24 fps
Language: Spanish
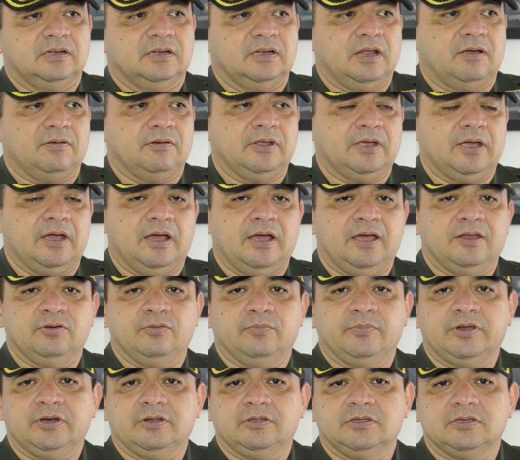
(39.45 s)
la brigada
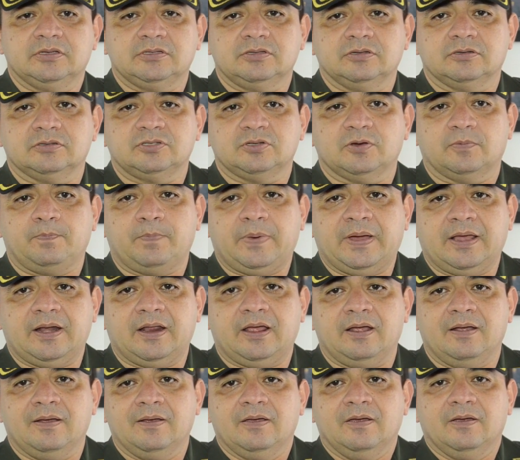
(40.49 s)
número 18,
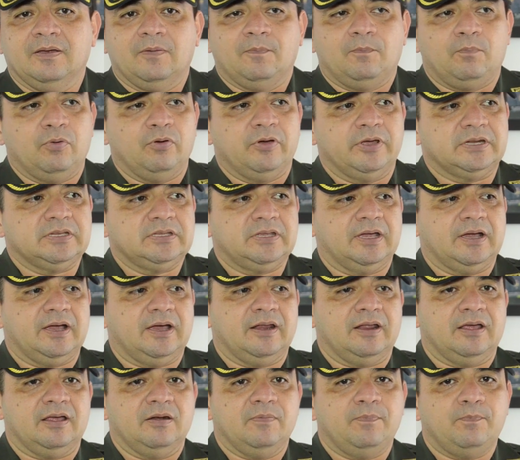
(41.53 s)
para poder
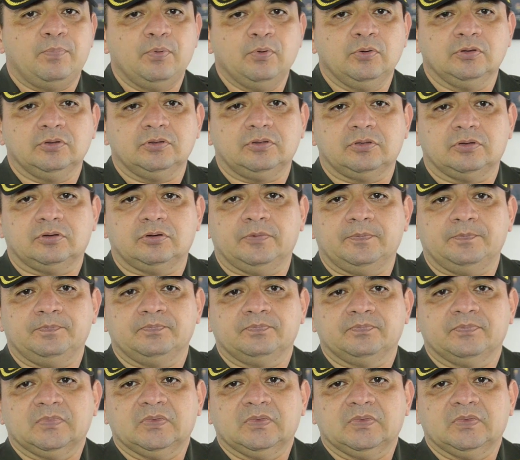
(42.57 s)
llegar al punto